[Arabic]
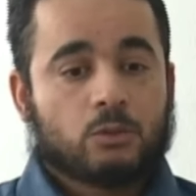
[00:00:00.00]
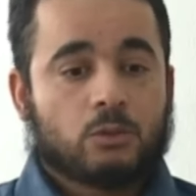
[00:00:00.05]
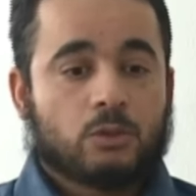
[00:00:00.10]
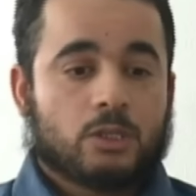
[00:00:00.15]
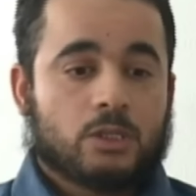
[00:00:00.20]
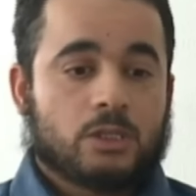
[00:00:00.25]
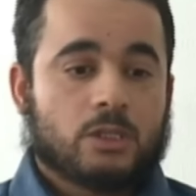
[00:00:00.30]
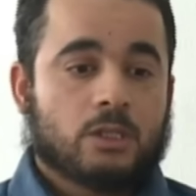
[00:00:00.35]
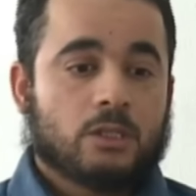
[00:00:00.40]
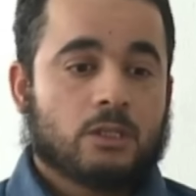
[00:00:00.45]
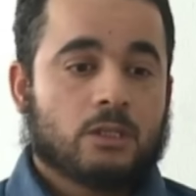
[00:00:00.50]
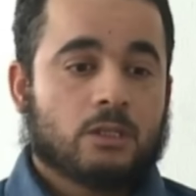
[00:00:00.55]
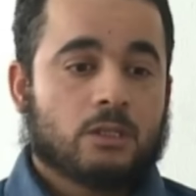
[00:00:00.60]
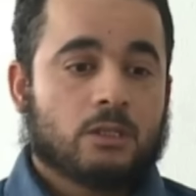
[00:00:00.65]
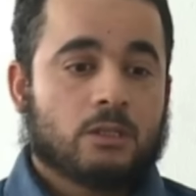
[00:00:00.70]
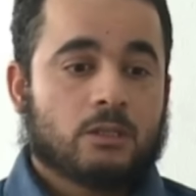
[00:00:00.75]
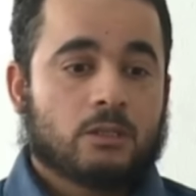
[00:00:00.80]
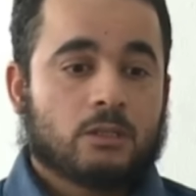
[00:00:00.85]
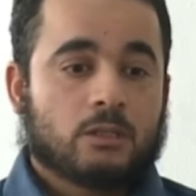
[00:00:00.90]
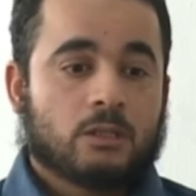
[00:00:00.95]
غدوه
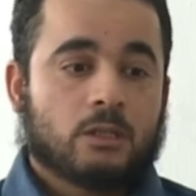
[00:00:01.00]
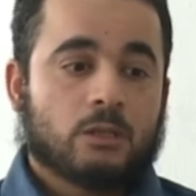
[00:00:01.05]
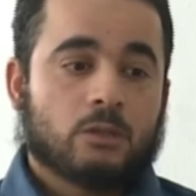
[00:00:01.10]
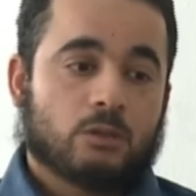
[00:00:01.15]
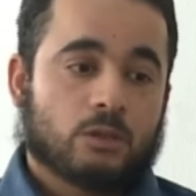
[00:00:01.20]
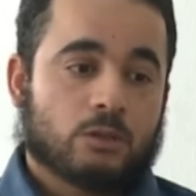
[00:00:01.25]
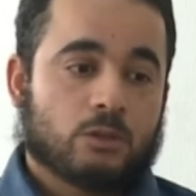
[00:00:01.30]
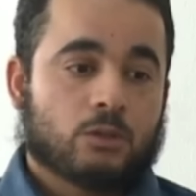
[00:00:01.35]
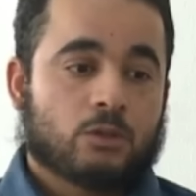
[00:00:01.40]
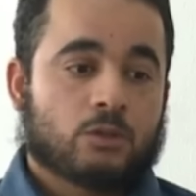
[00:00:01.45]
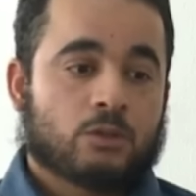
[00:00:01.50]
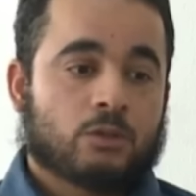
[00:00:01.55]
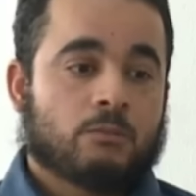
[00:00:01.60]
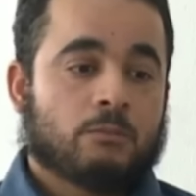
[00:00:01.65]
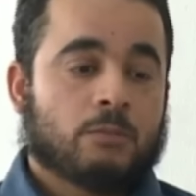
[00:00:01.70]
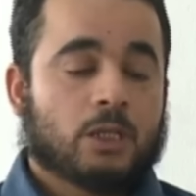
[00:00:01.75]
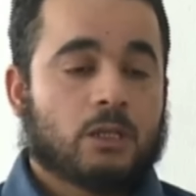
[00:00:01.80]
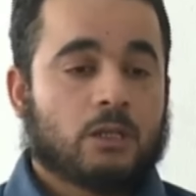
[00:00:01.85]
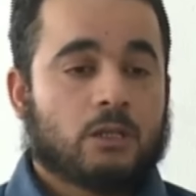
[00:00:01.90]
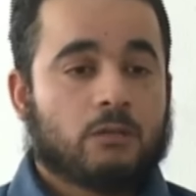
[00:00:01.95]
العشيه قالوا لنا
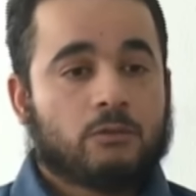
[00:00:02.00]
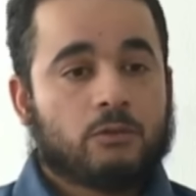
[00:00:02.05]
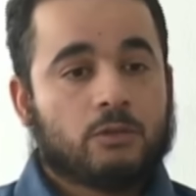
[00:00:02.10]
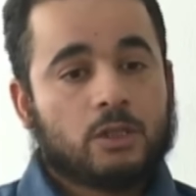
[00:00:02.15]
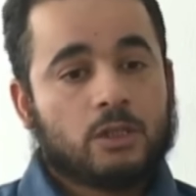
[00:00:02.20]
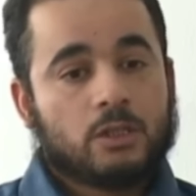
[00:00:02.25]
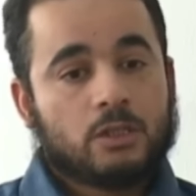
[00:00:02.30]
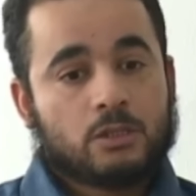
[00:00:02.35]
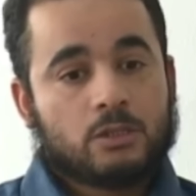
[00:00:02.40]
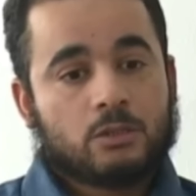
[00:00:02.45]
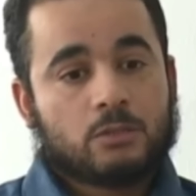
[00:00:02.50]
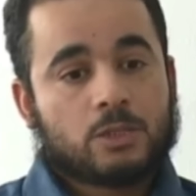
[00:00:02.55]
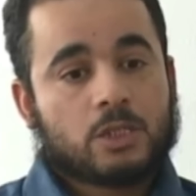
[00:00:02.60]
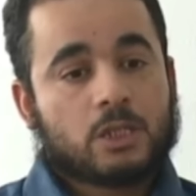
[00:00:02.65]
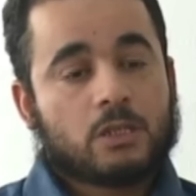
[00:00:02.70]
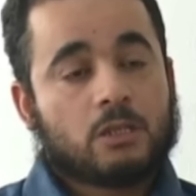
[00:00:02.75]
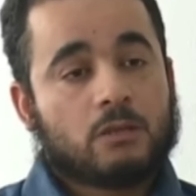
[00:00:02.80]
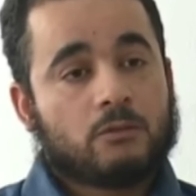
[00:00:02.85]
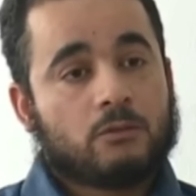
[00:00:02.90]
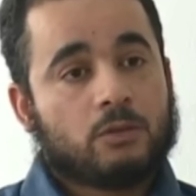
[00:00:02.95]
تخرجوا للمكان الفلاني يجيكم
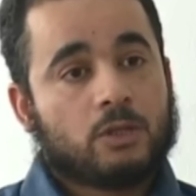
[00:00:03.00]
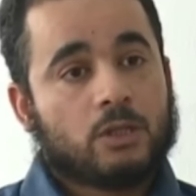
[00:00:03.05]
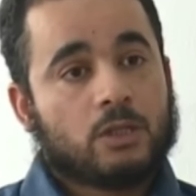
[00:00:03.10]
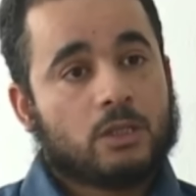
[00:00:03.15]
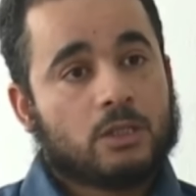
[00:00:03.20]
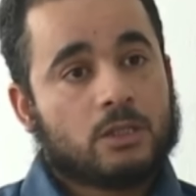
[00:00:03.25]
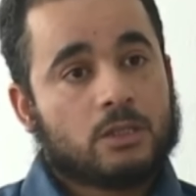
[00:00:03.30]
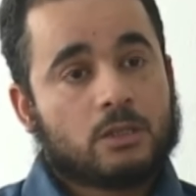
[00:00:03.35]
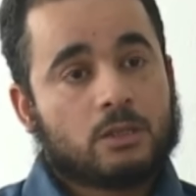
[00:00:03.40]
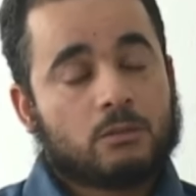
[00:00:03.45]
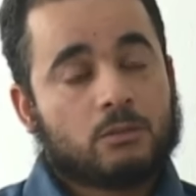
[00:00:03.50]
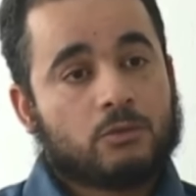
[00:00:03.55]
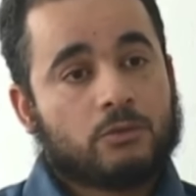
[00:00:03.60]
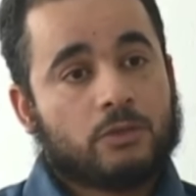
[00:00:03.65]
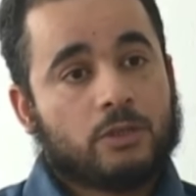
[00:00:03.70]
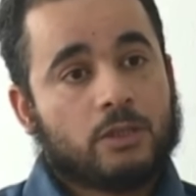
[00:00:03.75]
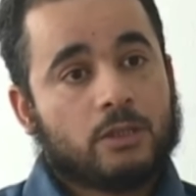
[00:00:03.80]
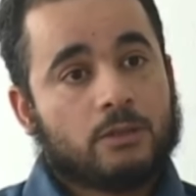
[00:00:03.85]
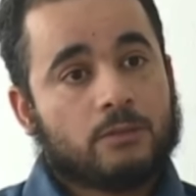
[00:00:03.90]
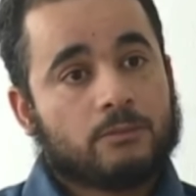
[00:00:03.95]
سياره فلانيه
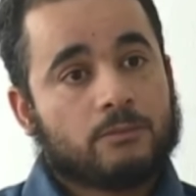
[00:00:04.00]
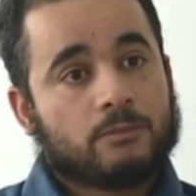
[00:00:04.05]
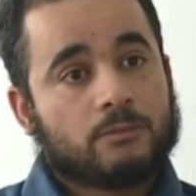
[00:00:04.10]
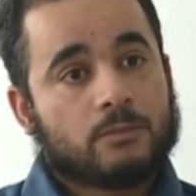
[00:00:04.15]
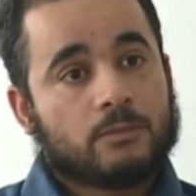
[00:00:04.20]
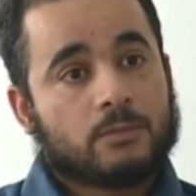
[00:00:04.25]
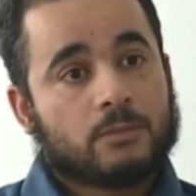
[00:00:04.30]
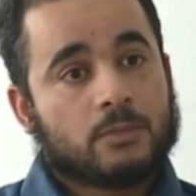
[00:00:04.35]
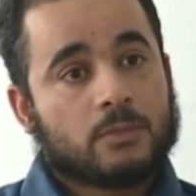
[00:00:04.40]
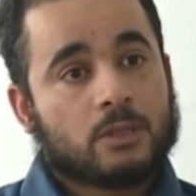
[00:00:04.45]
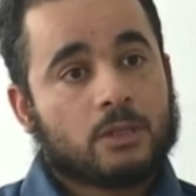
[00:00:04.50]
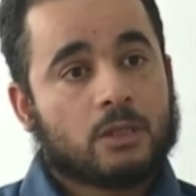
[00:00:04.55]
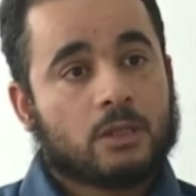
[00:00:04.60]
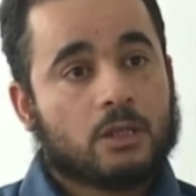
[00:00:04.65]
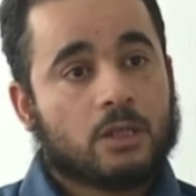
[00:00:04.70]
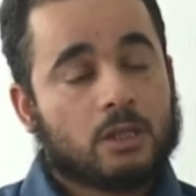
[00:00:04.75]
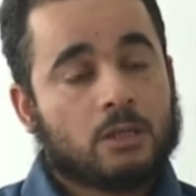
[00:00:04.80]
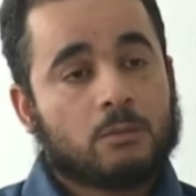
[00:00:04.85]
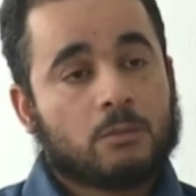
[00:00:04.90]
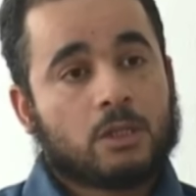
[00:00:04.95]
تركبوا فيها
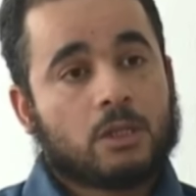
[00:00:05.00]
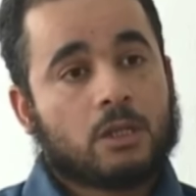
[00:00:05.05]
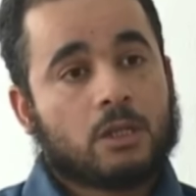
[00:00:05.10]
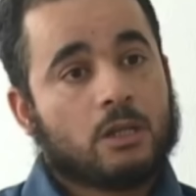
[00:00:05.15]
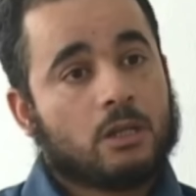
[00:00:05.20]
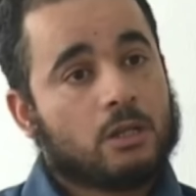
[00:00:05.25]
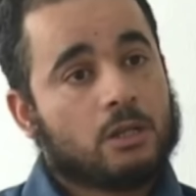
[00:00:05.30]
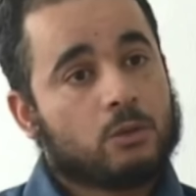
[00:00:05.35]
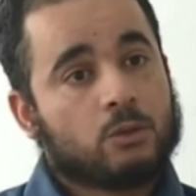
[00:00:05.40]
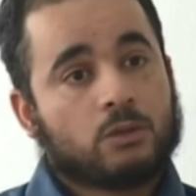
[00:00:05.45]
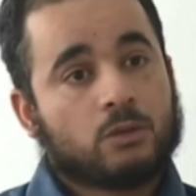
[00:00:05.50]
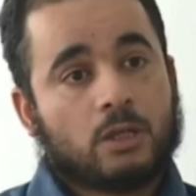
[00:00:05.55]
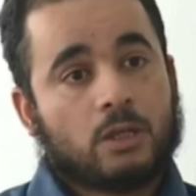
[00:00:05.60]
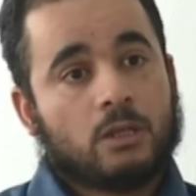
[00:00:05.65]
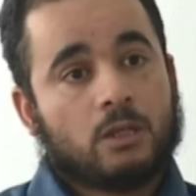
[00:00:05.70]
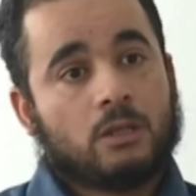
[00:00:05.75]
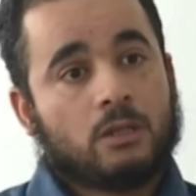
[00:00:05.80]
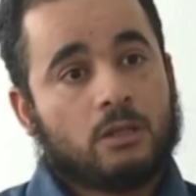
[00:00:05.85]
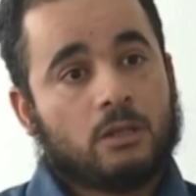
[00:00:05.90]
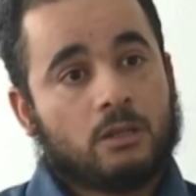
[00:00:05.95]
كان الامر كذلك
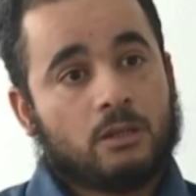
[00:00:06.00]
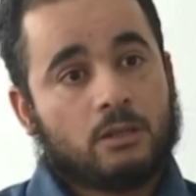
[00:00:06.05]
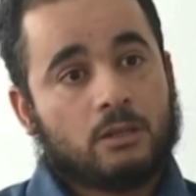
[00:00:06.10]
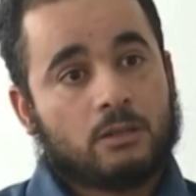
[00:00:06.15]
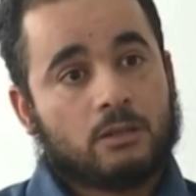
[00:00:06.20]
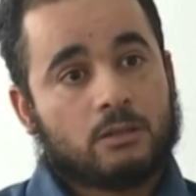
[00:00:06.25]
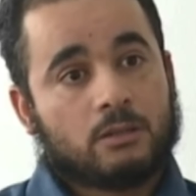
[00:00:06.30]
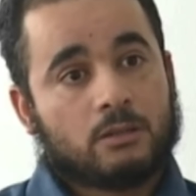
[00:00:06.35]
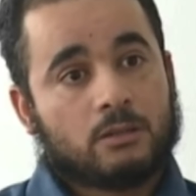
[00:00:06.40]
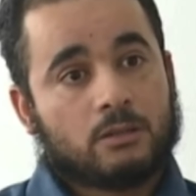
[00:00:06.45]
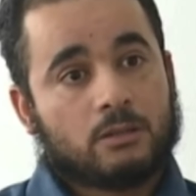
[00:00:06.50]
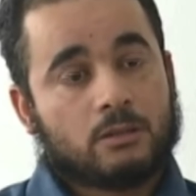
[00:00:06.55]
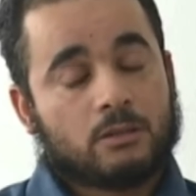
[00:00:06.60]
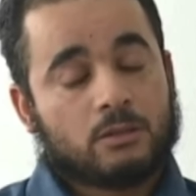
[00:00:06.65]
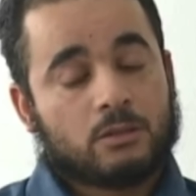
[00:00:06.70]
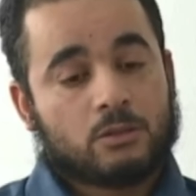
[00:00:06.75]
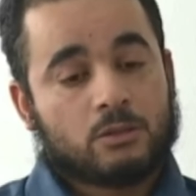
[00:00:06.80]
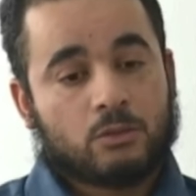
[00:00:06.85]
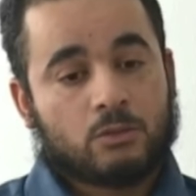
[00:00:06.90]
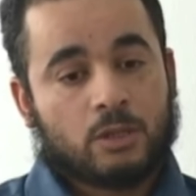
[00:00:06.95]
ودخلنا
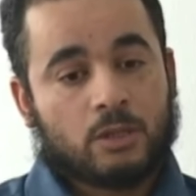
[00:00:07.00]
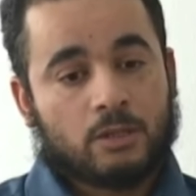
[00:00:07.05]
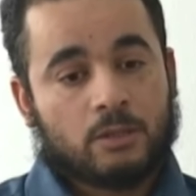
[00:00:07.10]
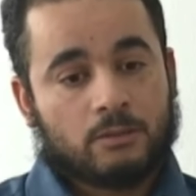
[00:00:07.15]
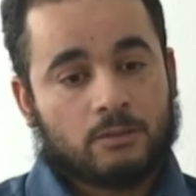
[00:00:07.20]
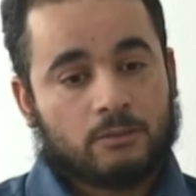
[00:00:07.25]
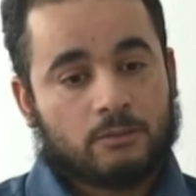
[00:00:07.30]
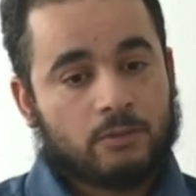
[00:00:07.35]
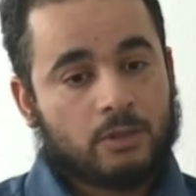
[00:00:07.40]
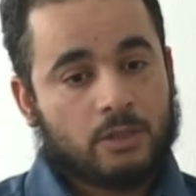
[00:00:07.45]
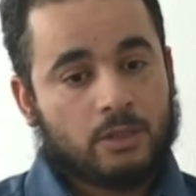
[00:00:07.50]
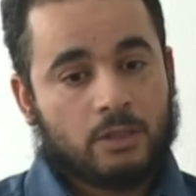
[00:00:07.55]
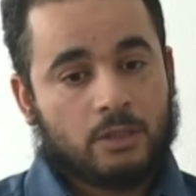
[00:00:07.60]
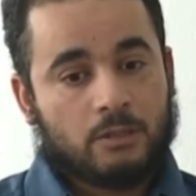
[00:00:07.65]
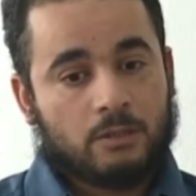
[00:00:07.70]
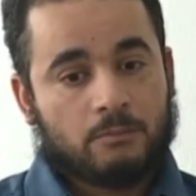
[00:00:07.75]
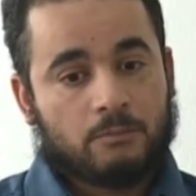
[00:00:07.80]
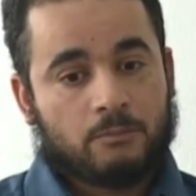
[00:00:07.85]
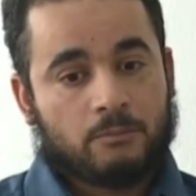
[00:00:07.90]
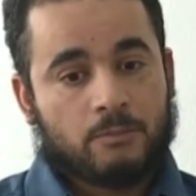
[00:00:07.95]
لسوريا في
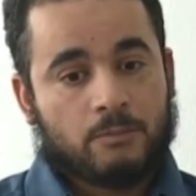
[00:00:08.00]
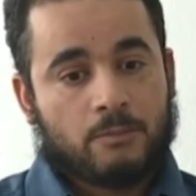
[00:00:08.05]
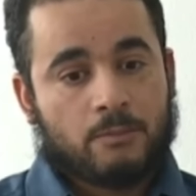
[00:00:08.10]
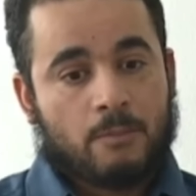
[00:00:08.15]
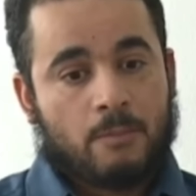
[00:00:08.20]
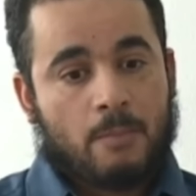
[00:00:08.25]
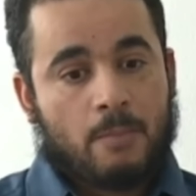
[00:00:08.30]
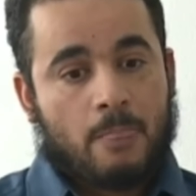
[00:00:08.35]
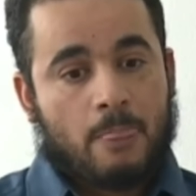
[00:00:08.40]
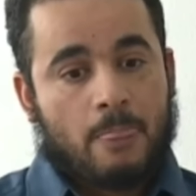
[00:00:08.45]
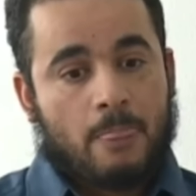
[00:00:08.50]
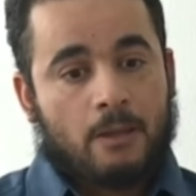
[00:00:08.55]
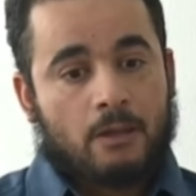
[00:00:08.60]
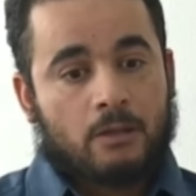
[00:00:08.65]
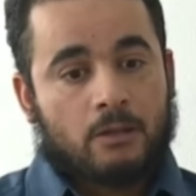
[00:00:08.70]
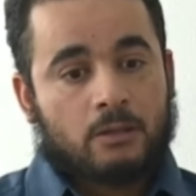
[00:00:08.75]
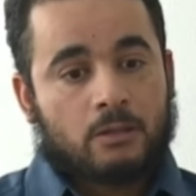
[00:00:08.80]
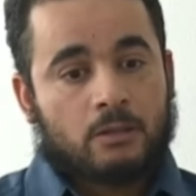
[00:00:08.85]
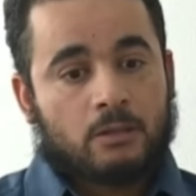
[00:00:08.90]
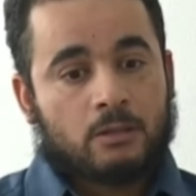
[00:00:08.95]
الليل
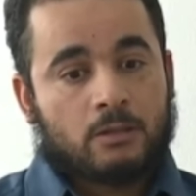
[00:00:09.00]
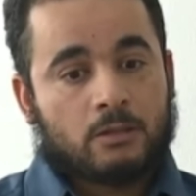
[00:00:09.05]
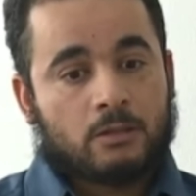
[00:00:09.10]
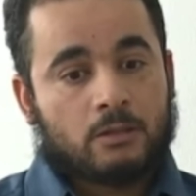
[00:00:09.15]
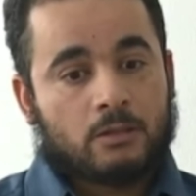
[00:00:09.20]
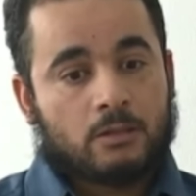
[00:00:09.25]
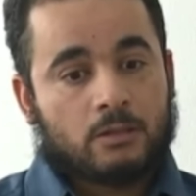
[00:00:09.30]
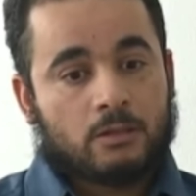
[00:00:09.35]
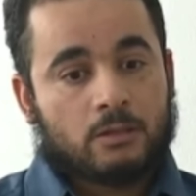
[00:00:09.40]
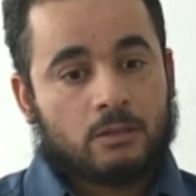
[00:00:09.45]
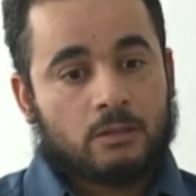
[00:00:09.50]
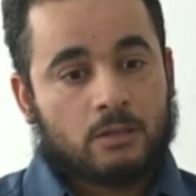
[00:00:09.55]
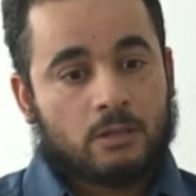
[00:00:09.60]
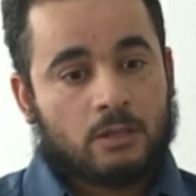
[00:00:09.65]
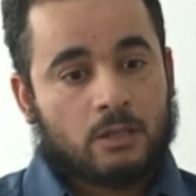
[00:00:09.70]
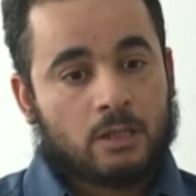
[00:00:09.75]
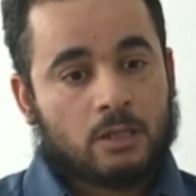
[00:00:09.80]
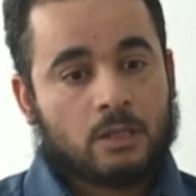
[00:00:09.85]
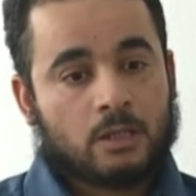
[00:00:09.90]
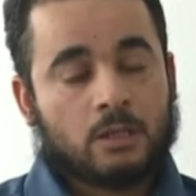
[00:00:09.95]
آه،
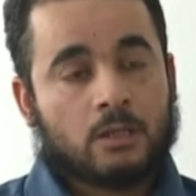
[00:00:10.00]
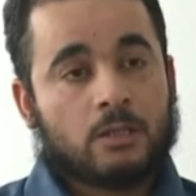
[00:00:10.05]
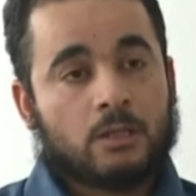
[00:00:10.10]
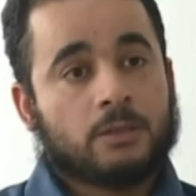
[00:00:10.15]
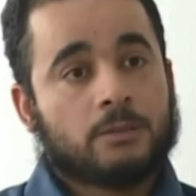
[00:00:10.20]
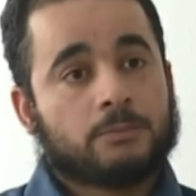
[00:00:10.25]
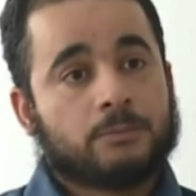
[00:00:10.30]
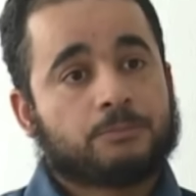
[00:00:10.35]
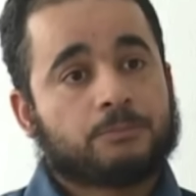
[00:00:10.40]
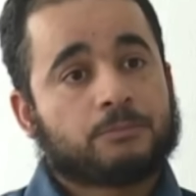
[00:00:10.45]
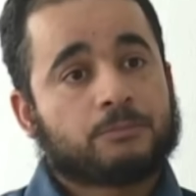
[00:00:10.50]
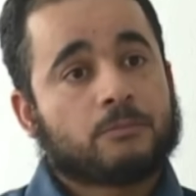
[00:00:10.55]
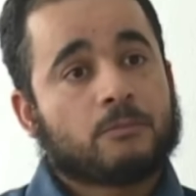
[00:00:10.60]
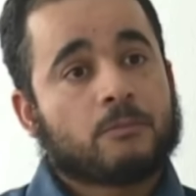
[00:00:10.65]
حراقه يعني